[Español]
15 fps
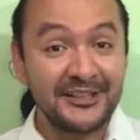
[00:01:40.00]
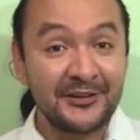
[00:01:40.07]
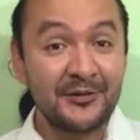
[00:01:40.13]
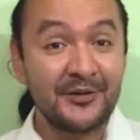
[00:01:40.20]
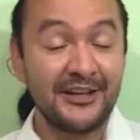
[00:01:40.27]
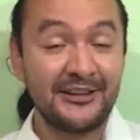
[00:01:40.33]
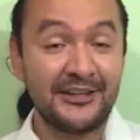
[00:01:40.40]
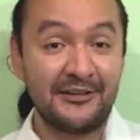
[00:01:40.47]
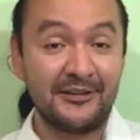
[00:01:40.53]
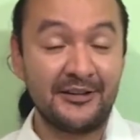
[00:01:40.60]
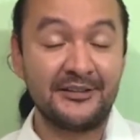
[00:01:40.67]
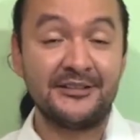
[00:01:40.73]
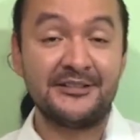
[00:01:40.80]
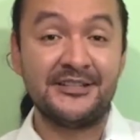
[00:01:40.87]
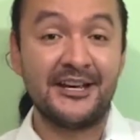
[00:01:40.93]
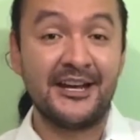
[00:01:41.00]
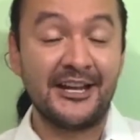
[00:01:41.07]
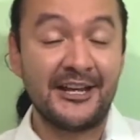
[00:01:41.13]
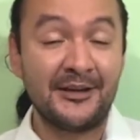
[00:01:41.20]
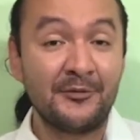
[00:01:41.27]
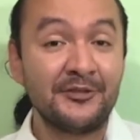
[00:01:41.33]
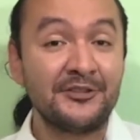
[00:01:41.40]
educativas
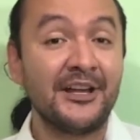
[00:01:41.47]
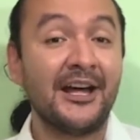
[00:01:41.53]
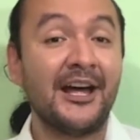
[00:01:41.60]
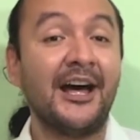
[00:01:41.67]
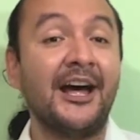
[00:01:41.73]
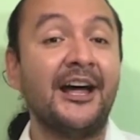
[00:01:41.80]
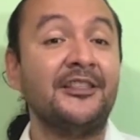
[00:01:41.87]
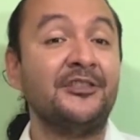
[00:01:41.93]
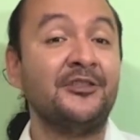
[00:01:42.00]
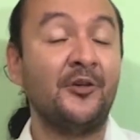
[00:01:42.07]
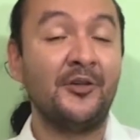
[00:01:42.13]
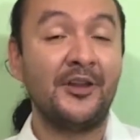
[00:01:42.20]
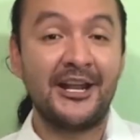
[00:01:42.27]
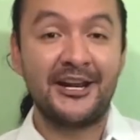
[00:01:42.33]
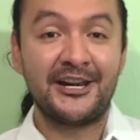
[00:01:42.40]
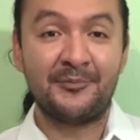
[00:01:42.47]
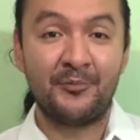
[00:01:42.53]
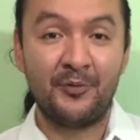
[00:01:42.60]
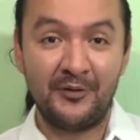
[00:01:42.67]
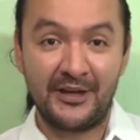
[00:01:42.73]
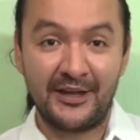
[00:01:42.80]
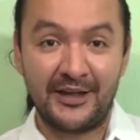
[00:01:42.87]
llegaremos a toda la
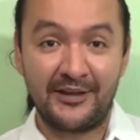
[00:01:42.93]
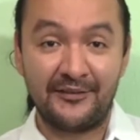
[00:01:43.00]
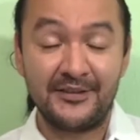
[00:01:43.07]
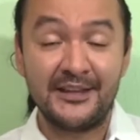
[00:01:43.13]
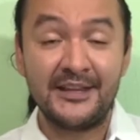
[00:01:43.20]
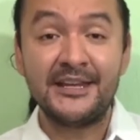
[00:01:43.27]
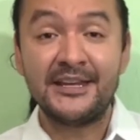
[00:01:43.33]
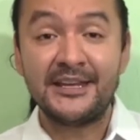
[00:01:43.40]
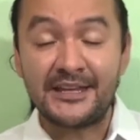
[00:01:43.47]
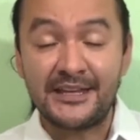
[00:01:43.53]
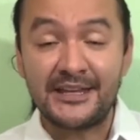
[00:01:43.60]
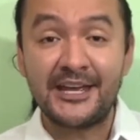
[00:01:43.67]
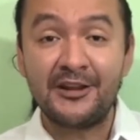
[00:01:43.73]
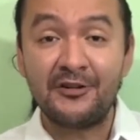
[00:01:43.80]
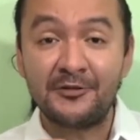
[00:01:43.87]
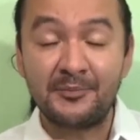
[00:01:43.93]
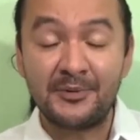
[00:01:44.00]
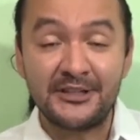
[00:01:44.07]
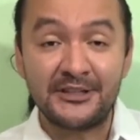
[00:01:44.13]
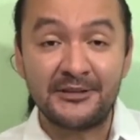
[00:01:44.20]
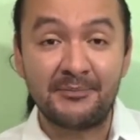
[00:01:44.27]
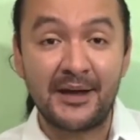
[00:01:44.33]
República y en los
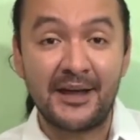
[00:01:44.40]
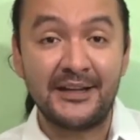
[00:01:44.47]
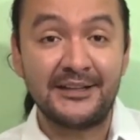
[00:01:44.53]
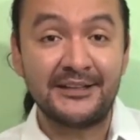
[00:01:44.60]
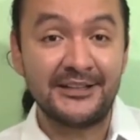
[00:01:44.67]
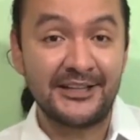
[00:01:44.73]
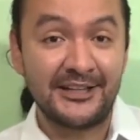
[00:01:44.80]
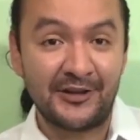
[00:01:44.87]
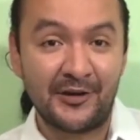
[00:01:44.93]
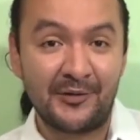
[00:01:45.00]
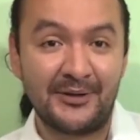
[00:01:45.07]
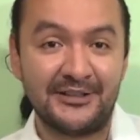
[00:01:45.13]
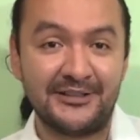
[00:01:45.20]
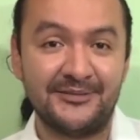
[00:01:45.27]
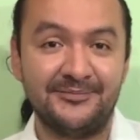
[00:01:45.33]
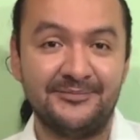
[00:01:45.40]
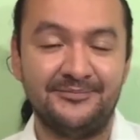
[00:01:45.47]
principales idiomas.